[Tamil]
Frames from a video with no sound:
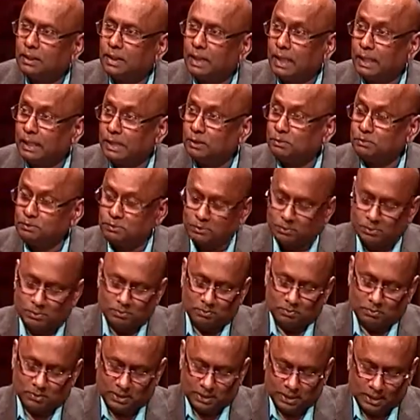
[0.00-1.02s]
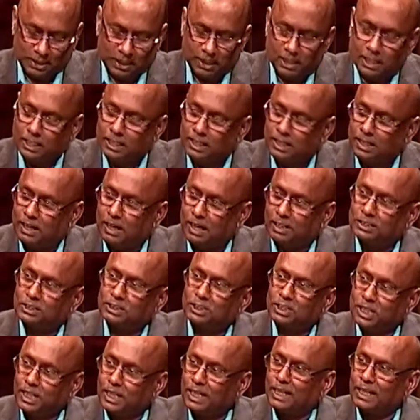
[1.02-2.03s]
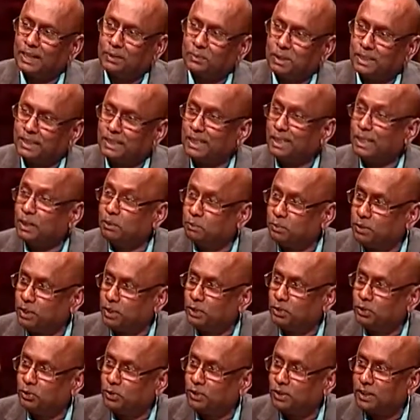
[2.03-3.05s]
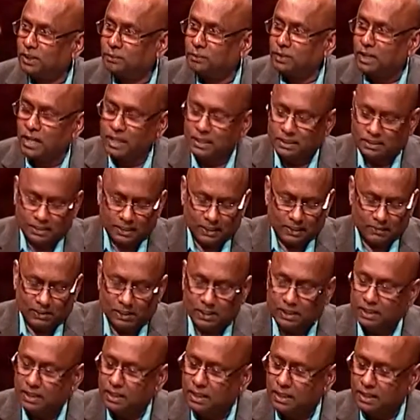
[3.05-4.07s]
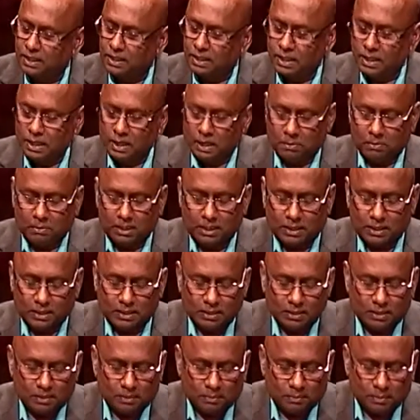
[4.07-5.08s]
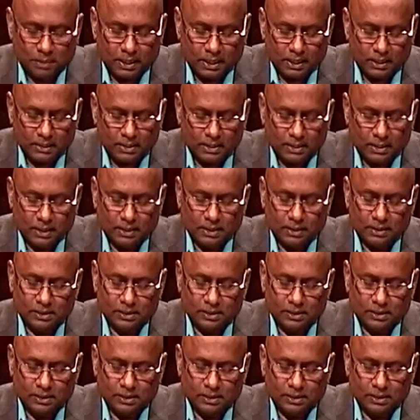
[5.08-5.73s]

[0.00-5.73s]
அதுவும் சிங்கள ஆட்சியாளர்கள் மத்தியிலே பிறந்த வருது பிராயன் சைனிவரட்னா மற்றது பேராசிரியர்